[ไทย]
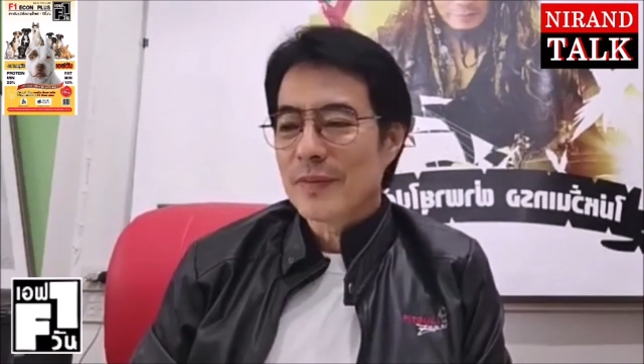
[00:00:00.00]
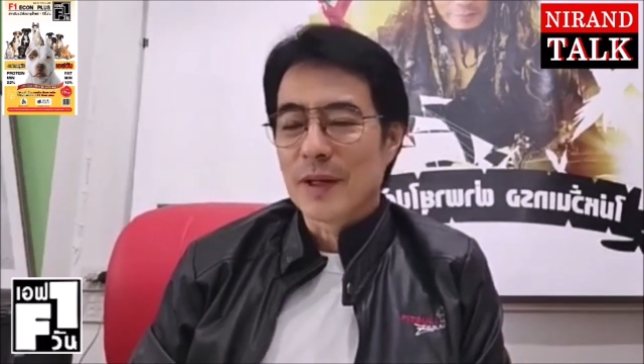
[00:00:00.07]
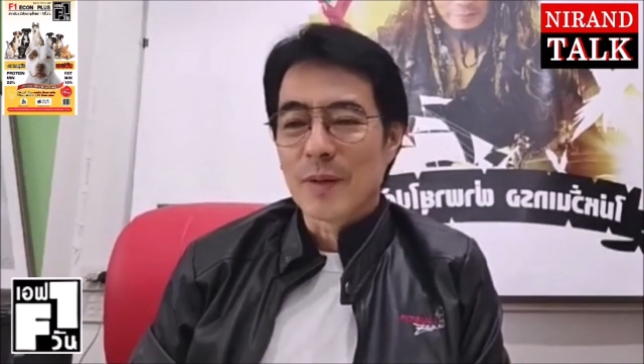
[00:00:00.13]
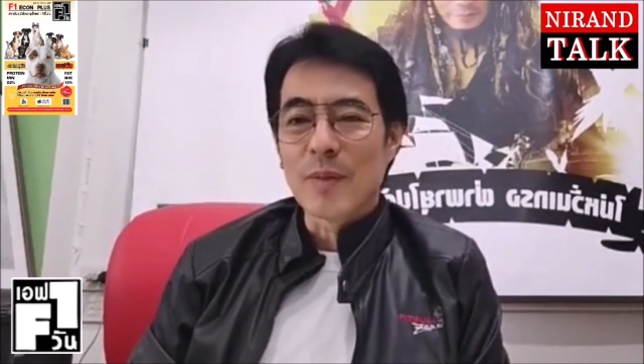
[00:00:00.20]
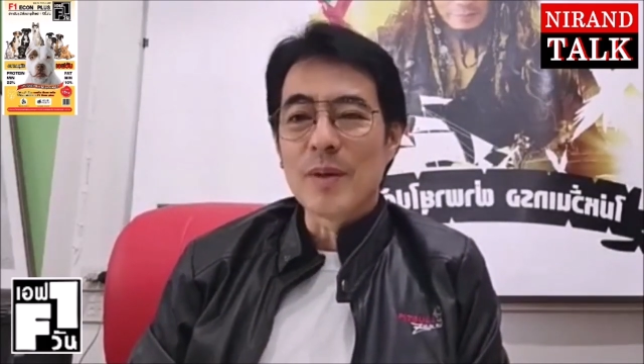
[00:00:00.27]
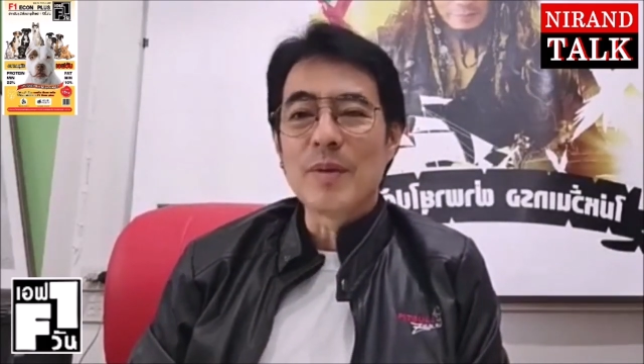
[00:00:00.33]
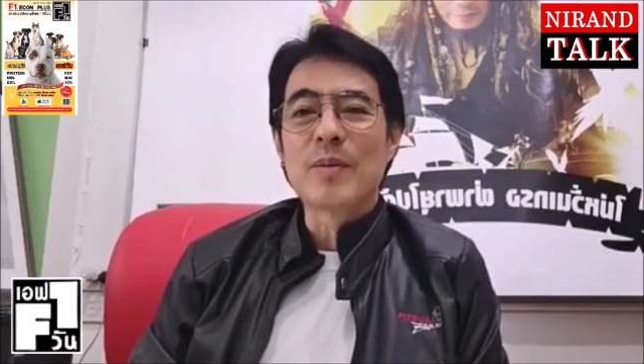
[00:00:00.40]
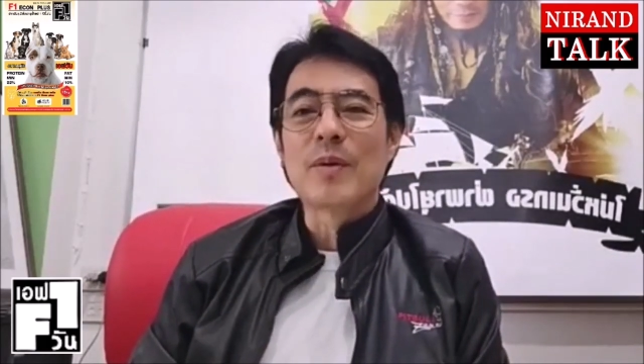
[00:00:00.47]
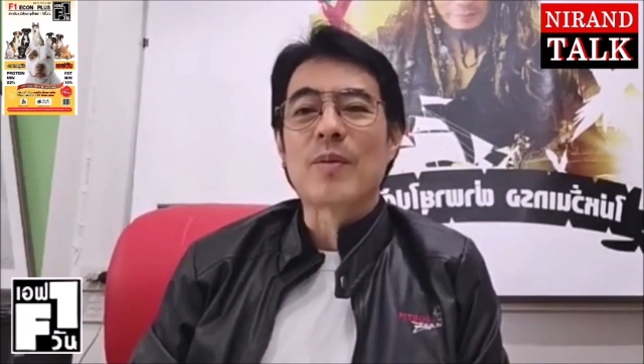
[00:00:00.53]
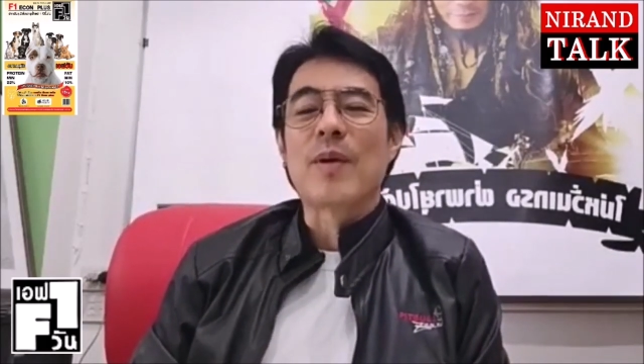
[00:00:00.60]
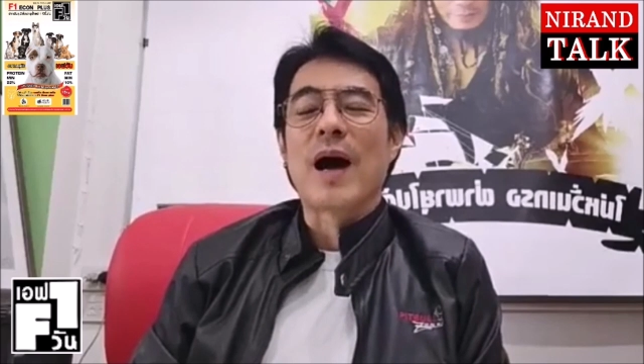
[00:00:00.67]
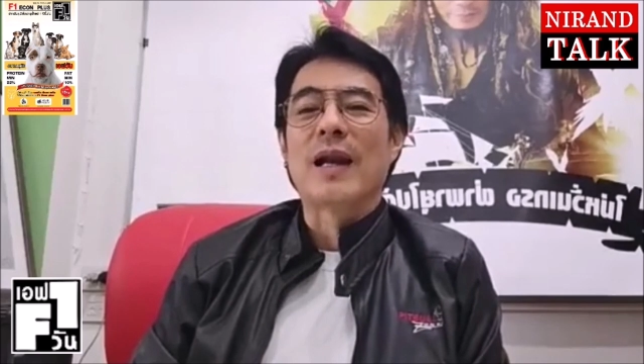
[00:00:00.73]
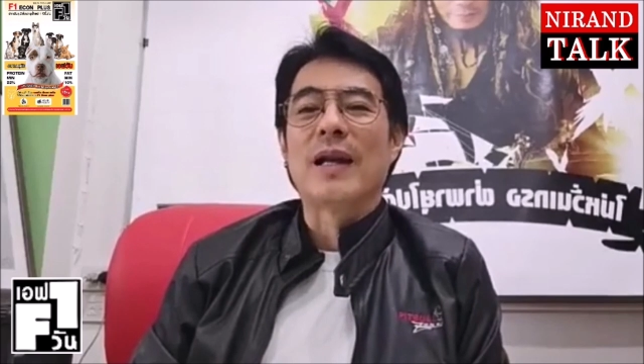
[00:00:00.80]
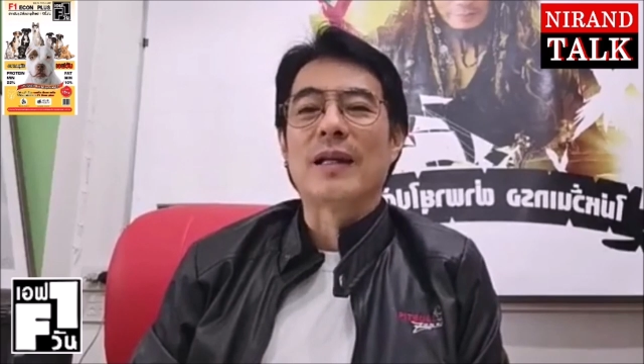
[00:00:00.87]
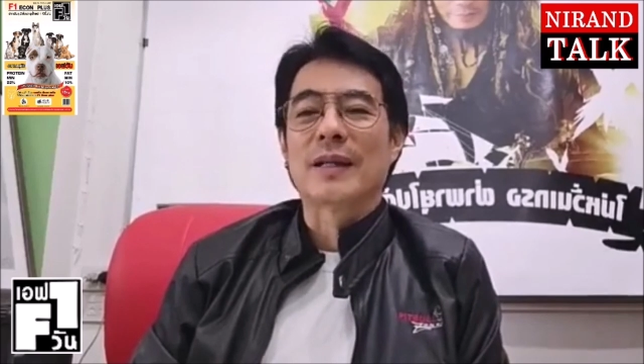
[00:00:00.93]
ยังไม่มีบท
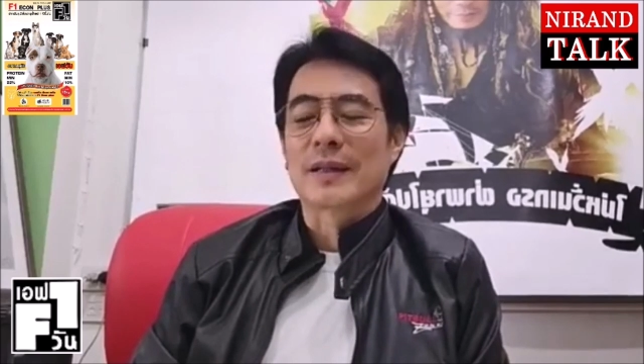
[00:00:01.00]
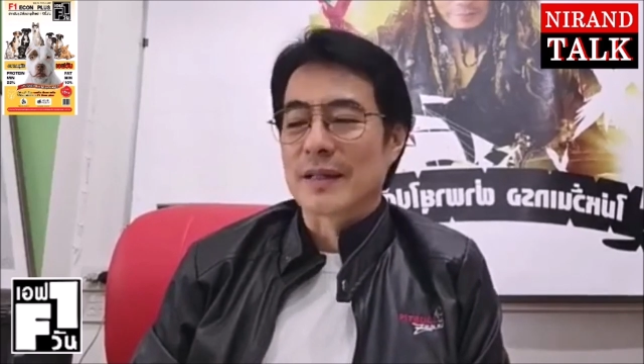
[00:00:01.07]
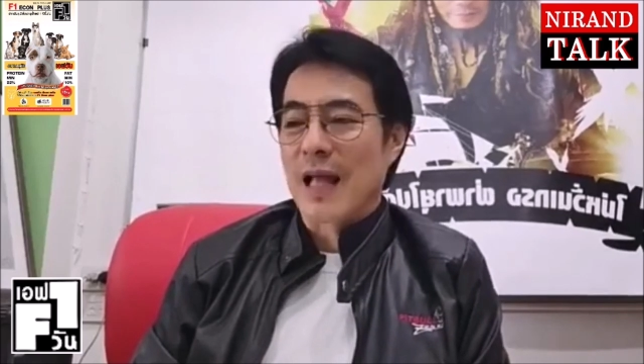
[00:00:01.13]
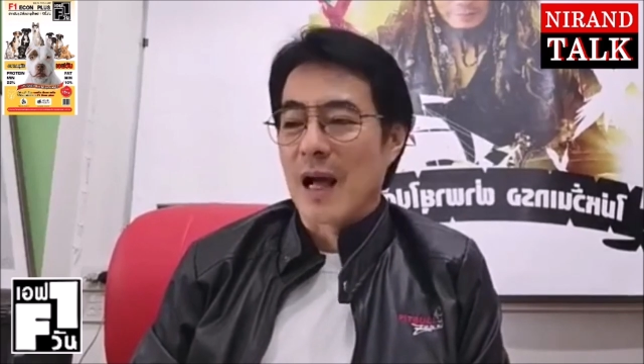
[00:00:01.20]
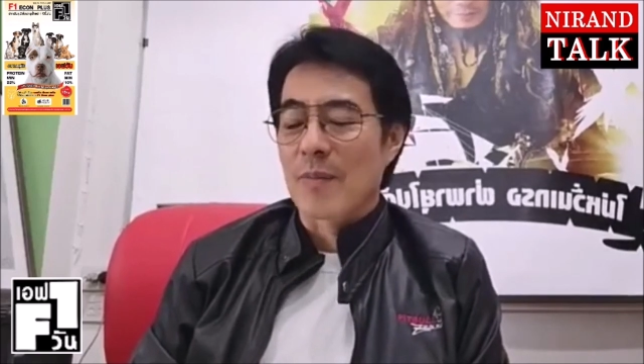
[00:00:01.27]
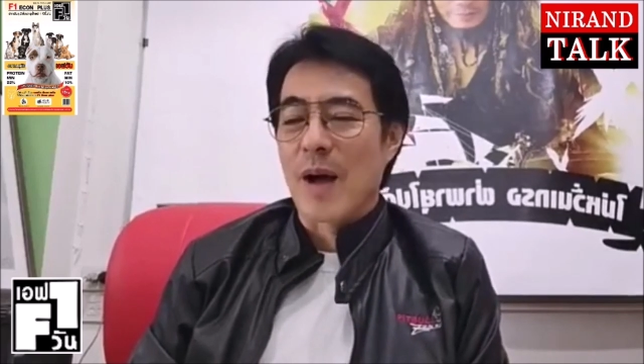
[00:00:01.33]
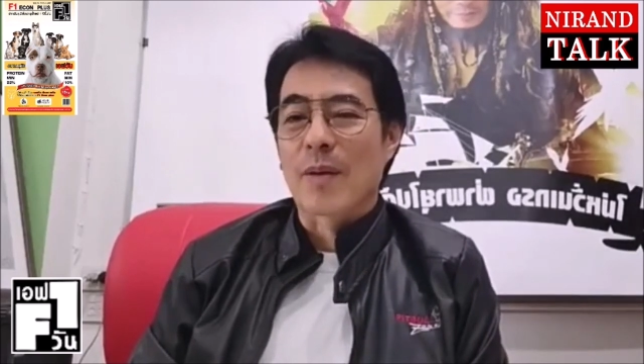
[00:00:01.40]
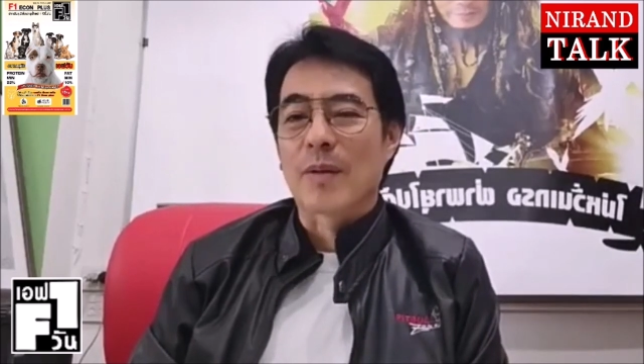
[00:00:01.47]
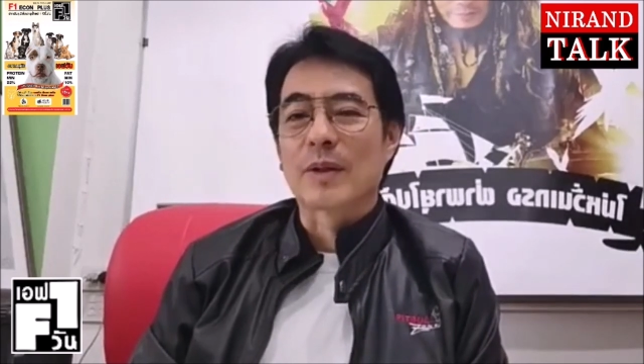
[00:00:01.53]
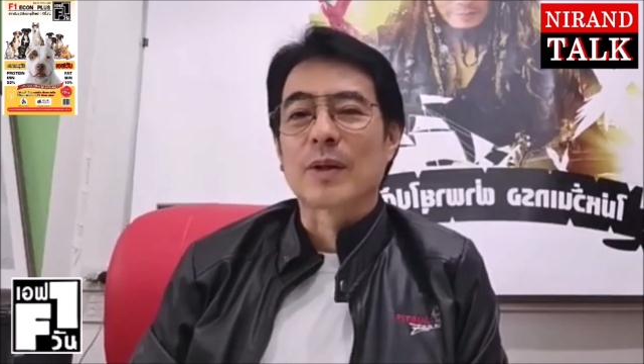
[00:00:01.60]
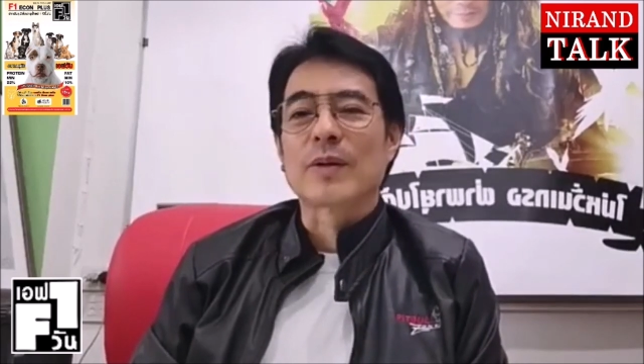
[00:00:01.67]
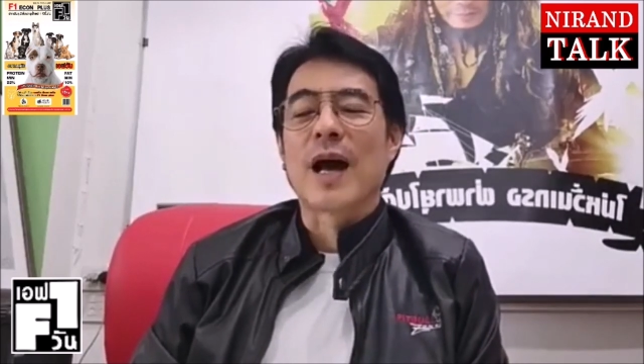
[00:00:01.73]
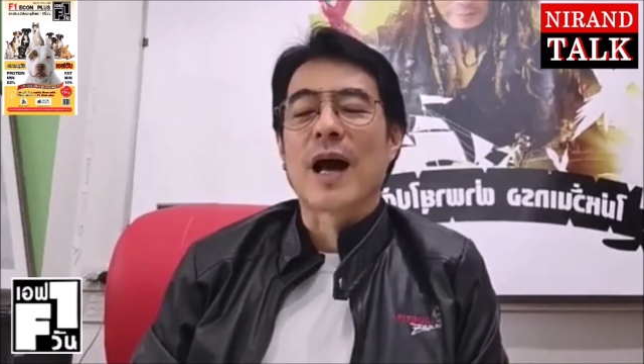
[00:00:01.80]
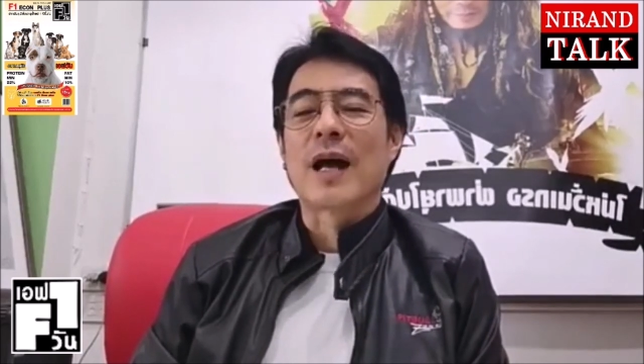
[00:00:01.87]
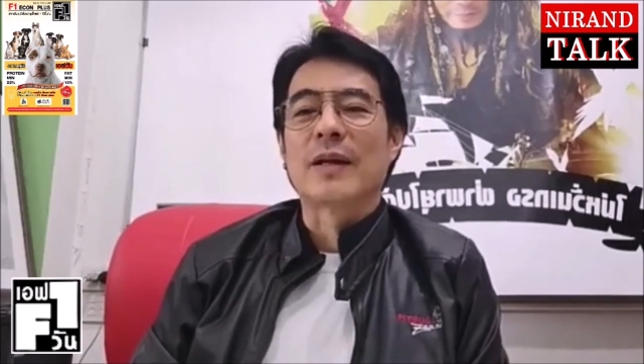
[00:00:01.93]
บาทเลยกับตั้งพรรคมา
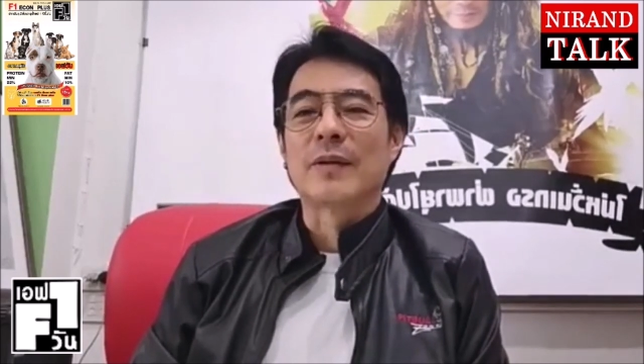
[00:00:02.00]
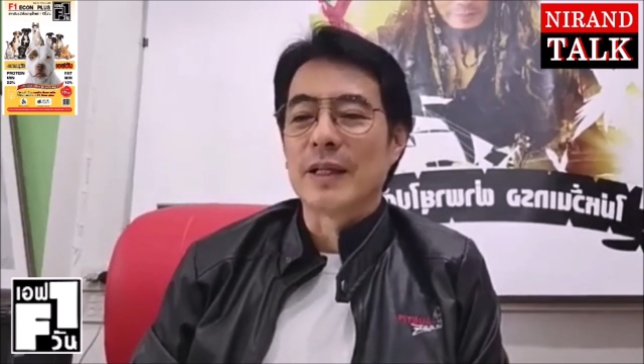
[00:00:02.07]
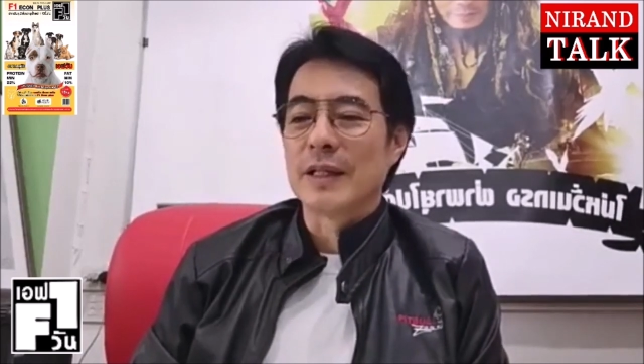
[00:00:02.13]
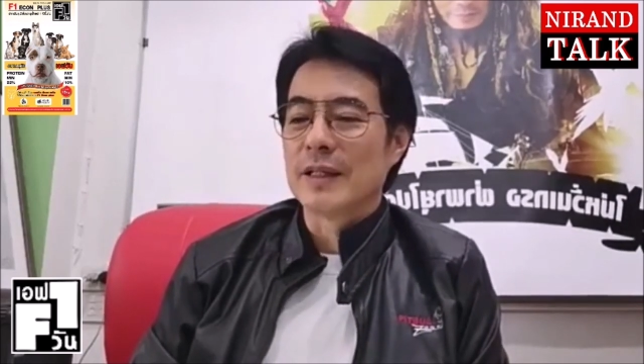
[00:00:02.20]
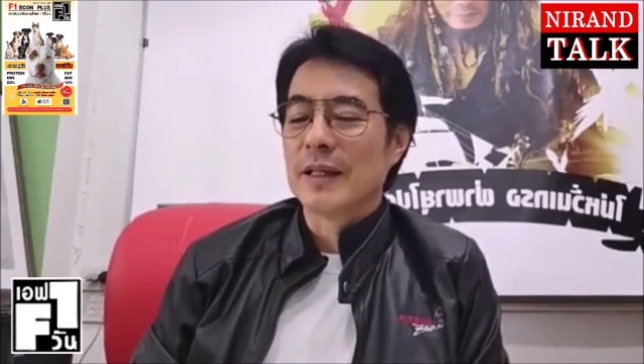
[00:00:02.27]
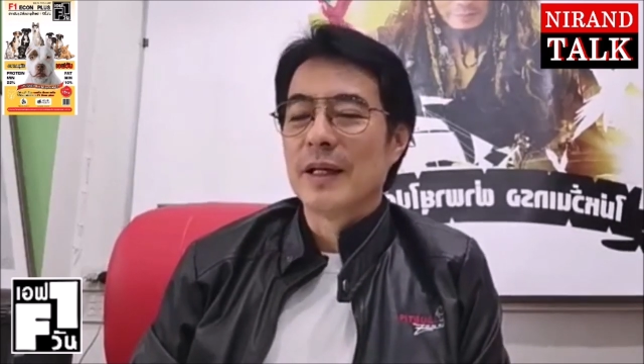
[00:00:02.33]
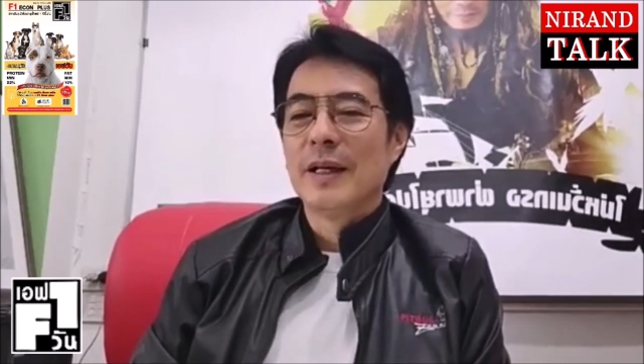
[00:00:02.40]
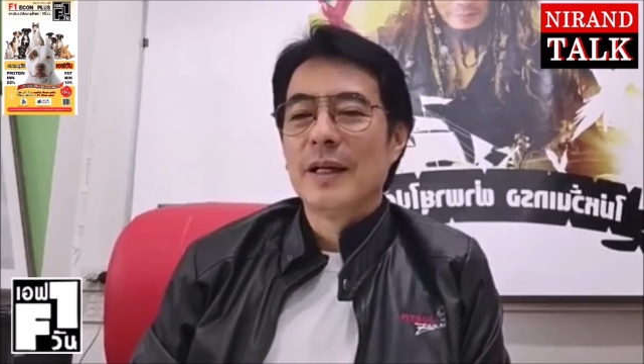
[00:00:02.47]
ต้องนานวันนี้